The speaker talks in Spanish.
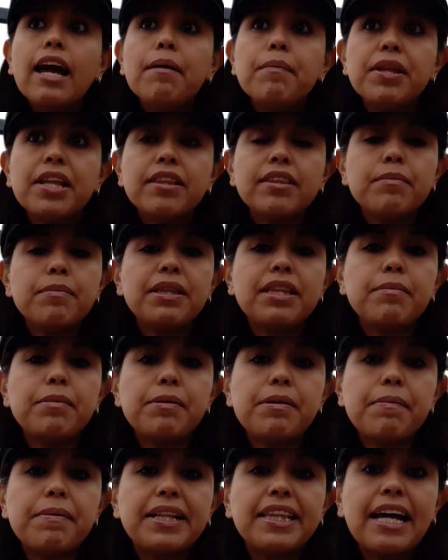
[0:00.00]
evidentemente me
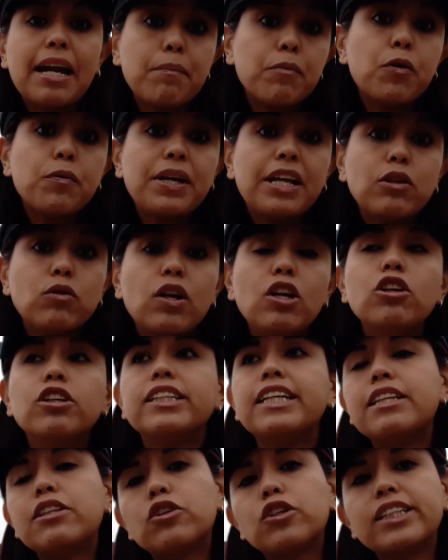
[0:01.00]
iba a estar moviendo en los
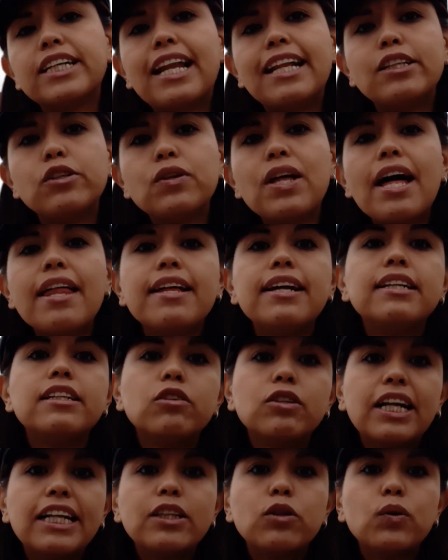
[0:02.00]
centros de las ciudades,
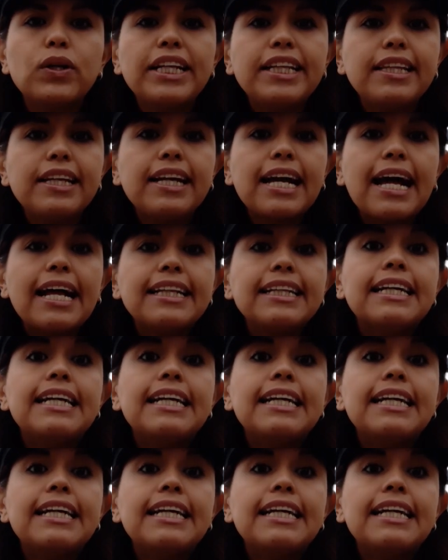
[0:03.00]
zonas turísticas